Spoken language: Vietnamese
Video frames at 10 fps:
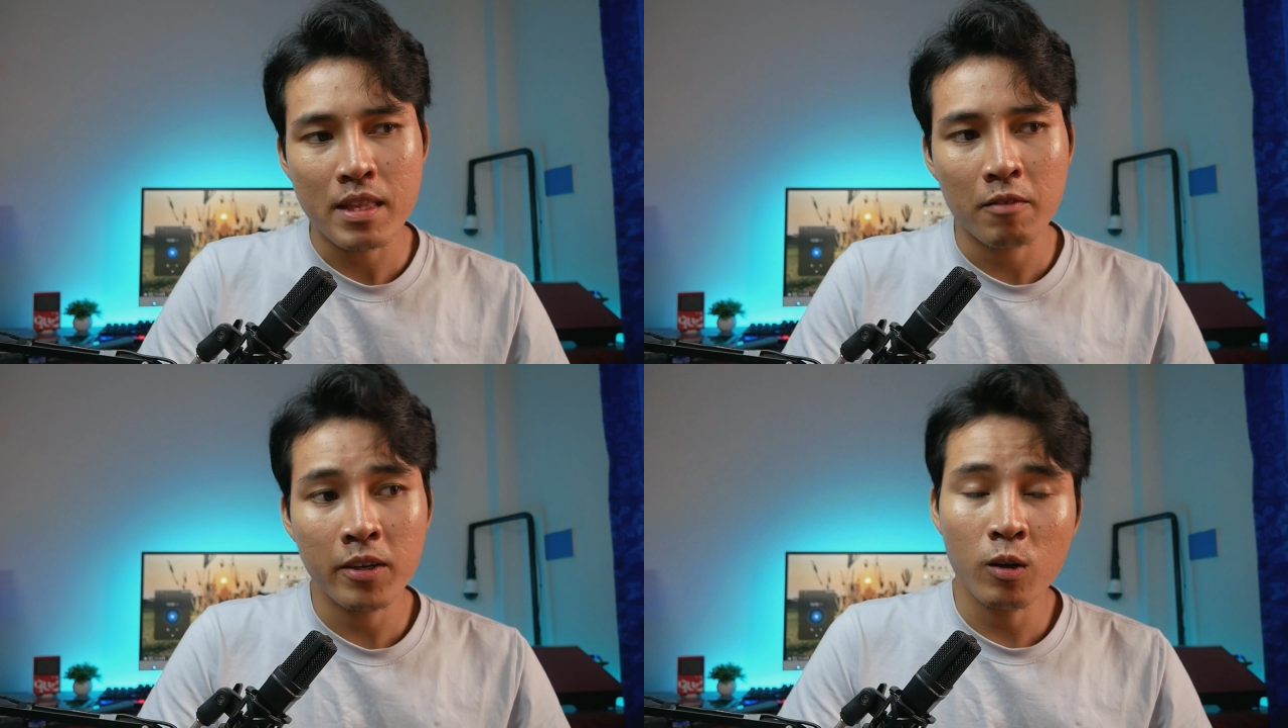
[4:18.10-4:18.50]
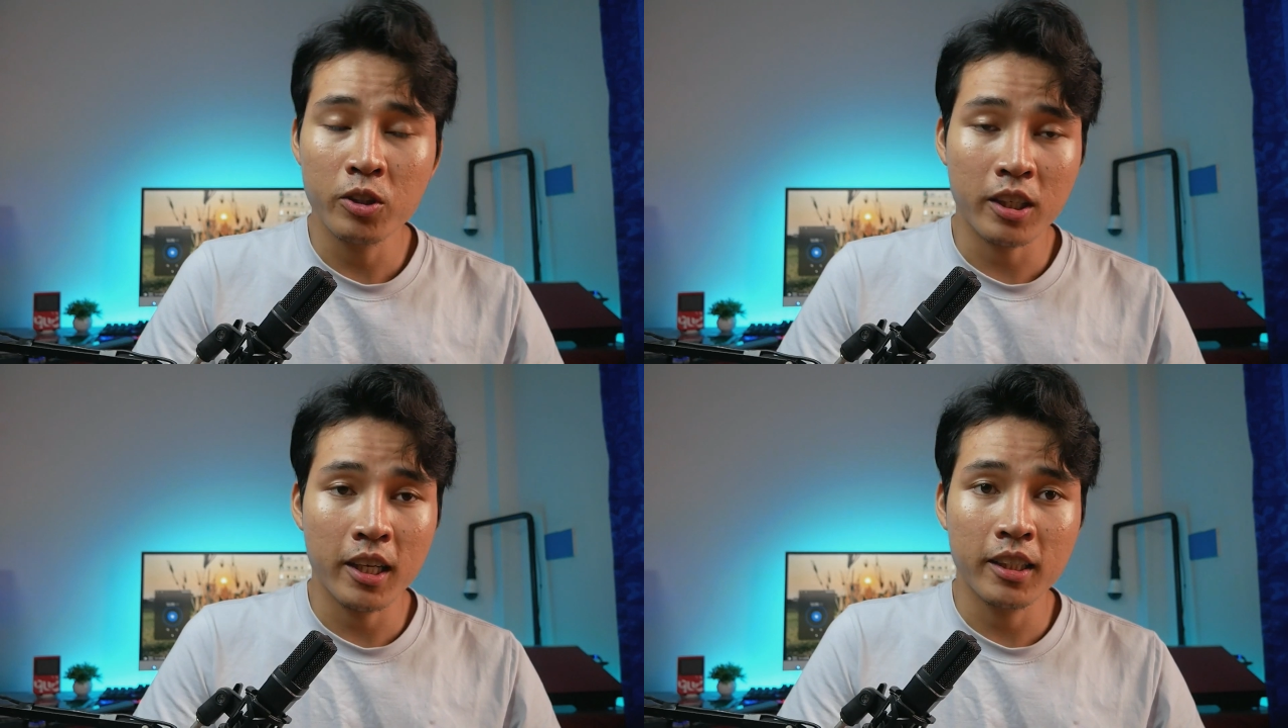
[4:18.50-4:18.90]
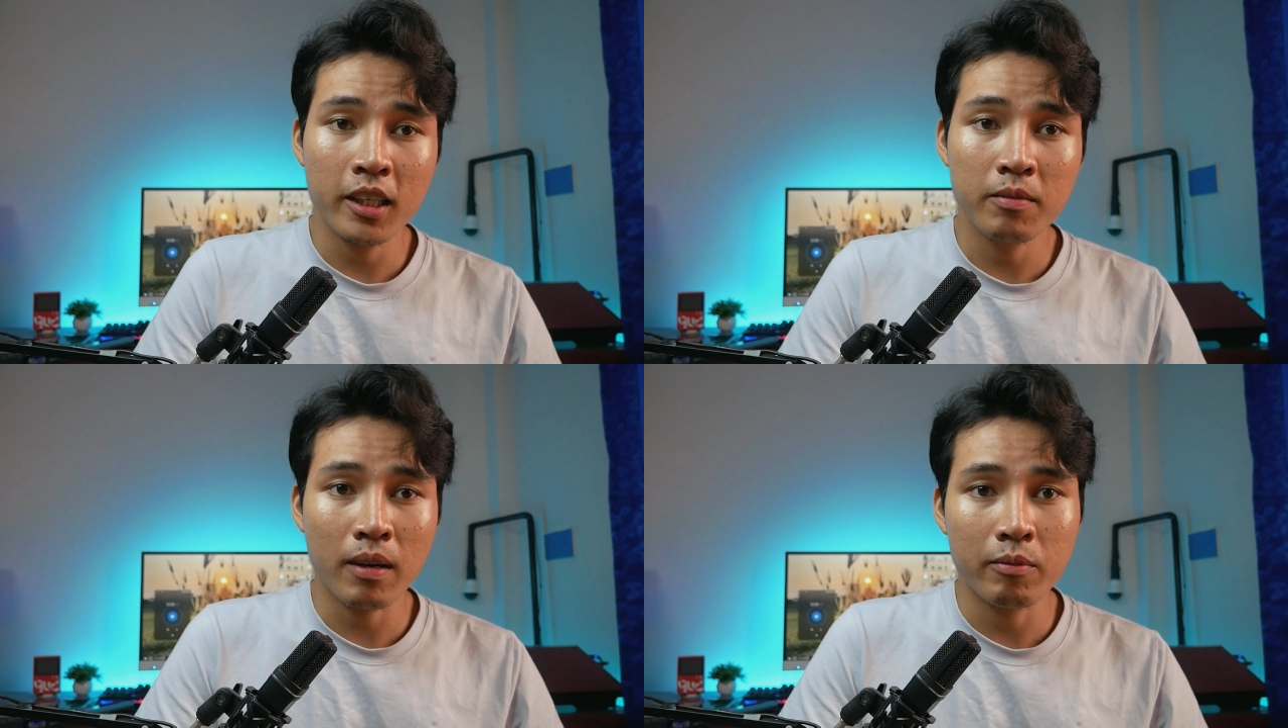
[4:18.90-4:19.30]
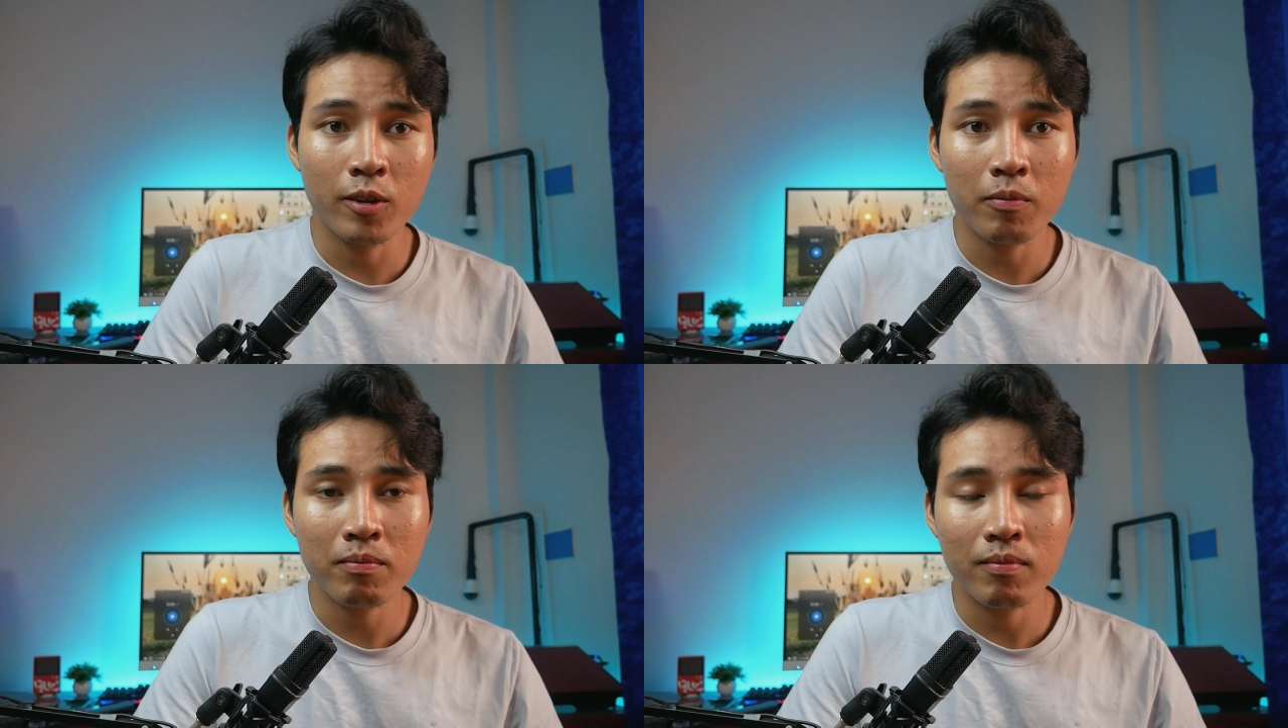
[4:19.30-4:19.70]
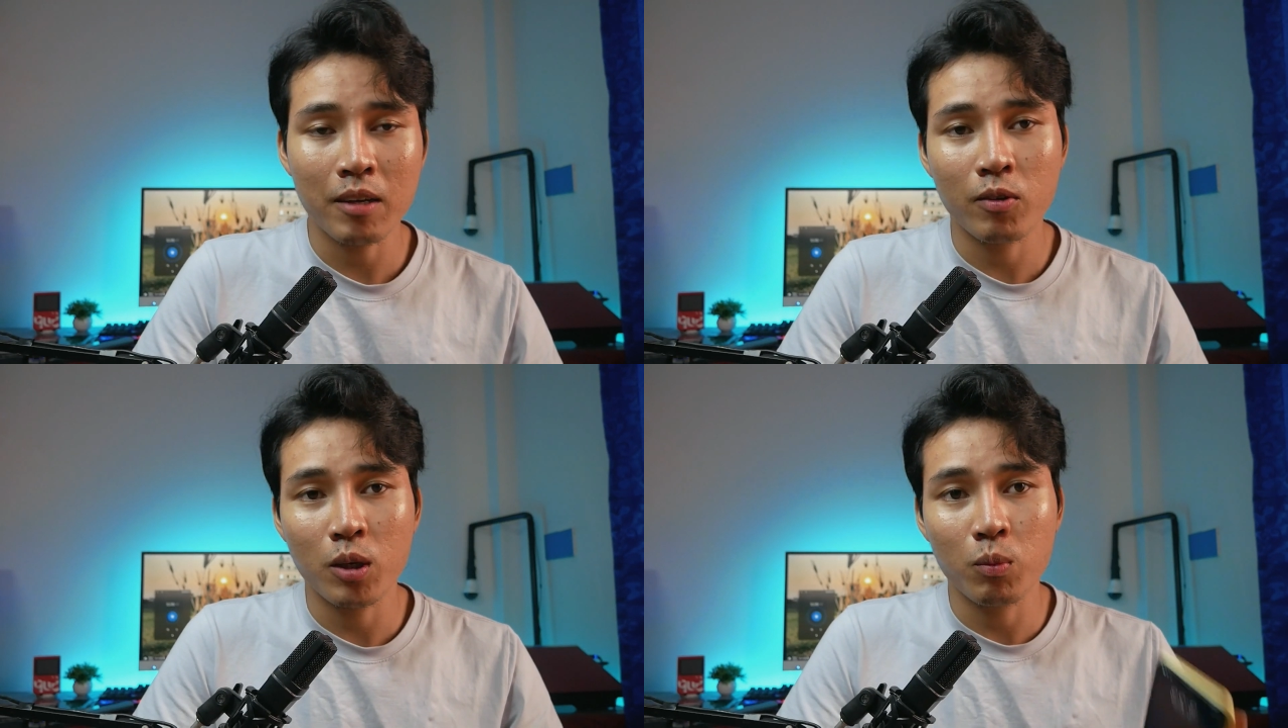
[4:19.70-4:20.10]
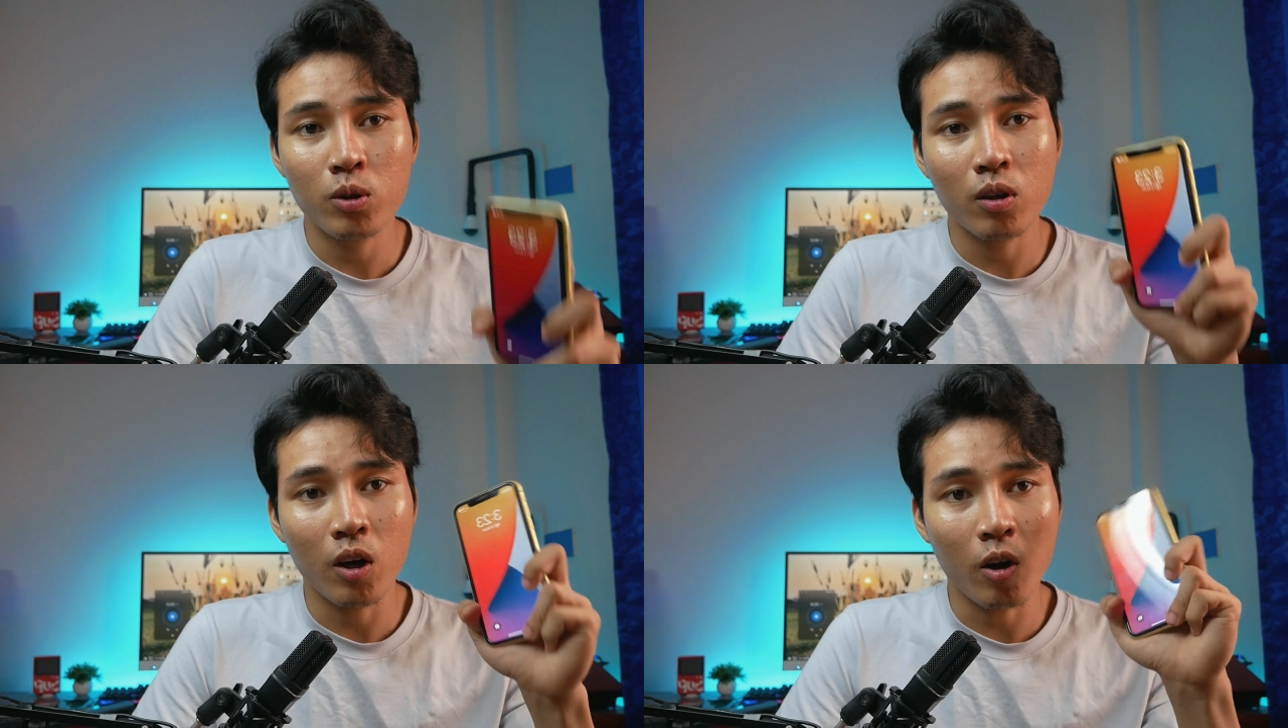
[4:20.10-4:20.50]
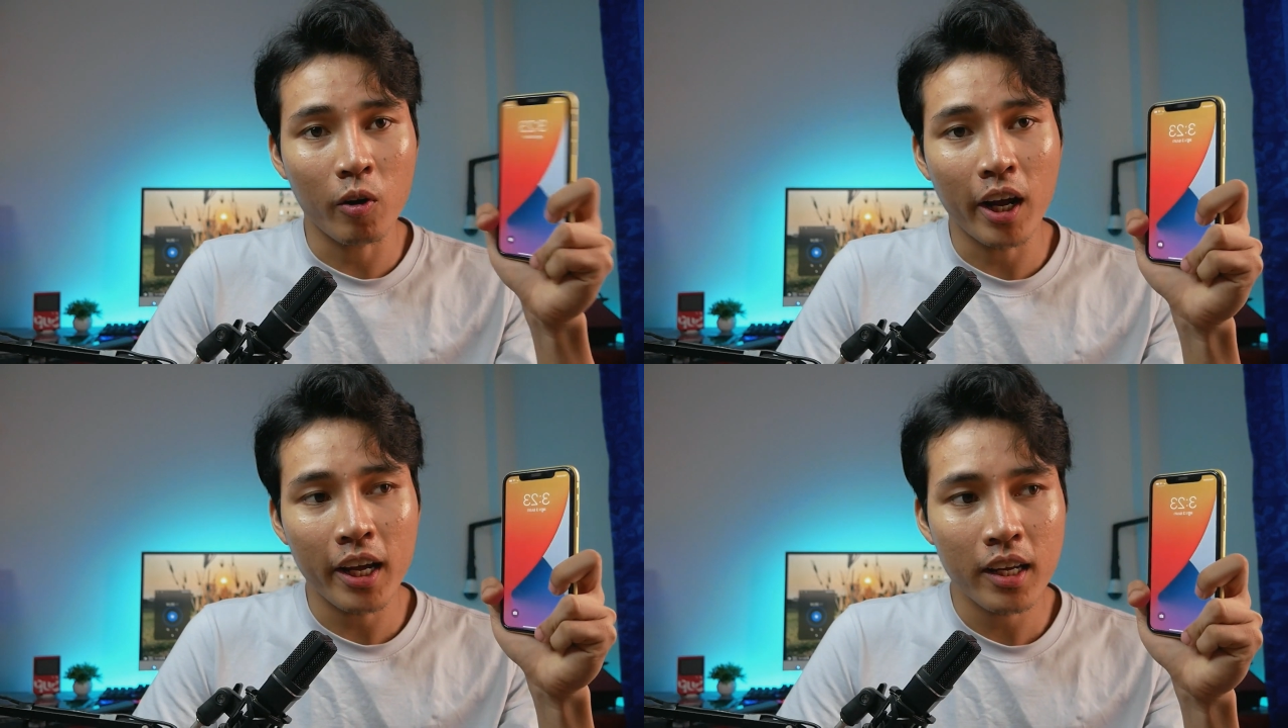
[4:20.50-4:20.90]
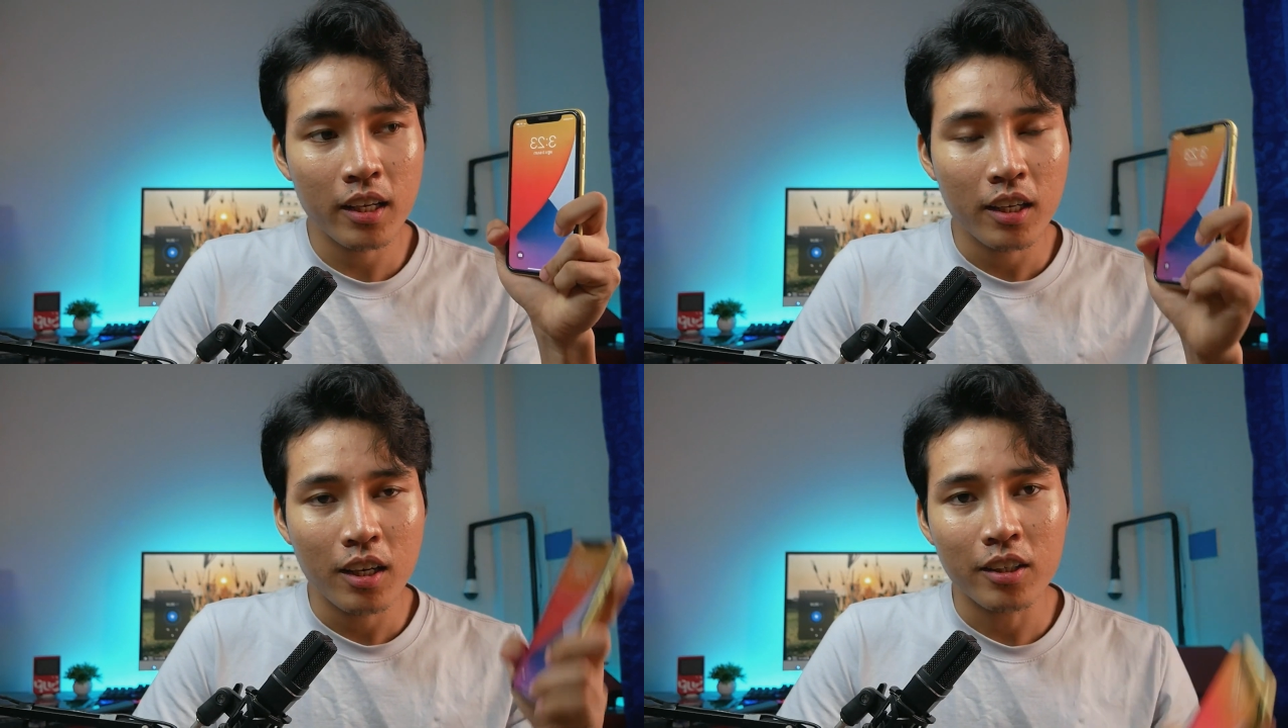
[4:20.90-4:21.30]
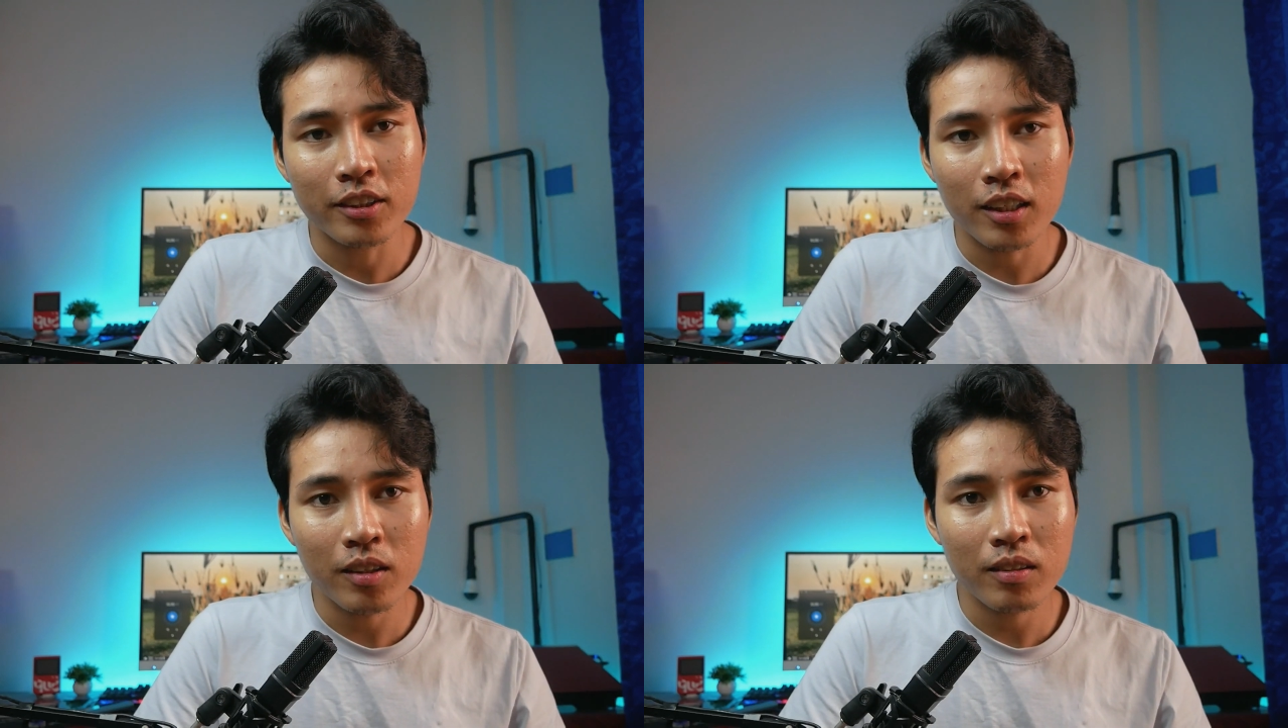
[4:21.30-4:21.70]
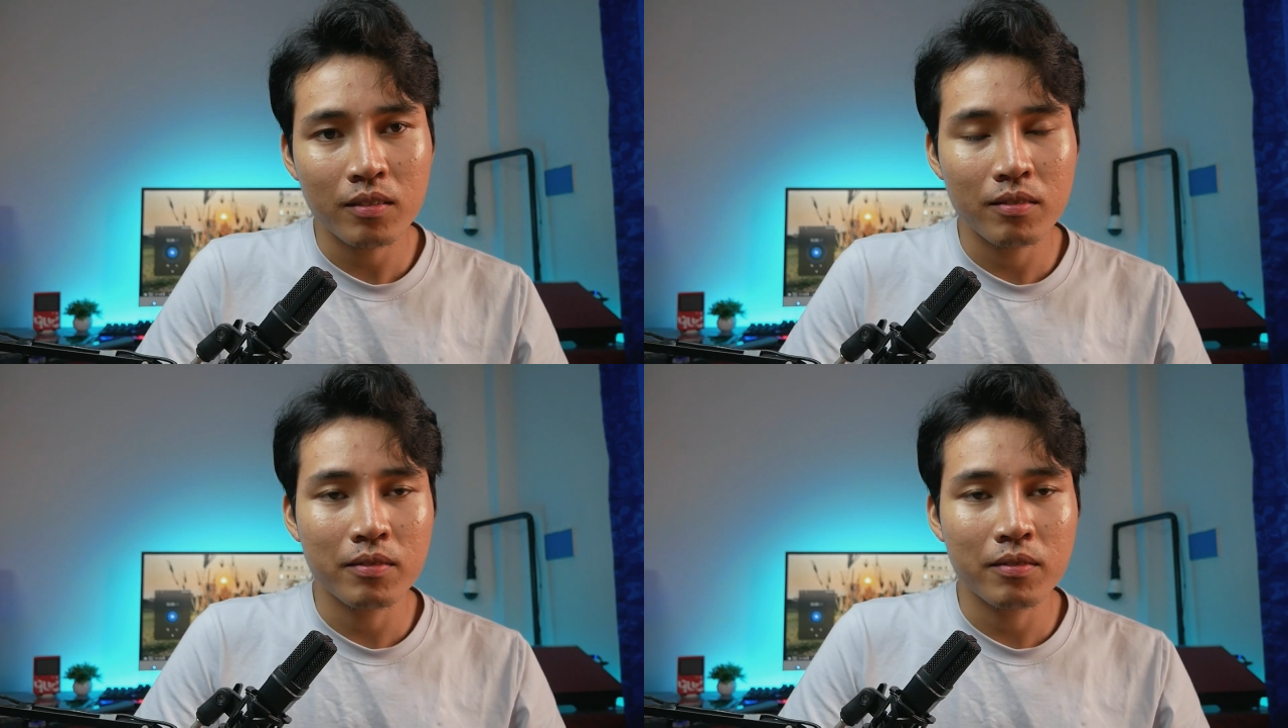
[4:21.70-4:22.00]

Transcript: việc đôi chật đây thế làm nhóm iPhone nó mũi còn lo đấy chẳng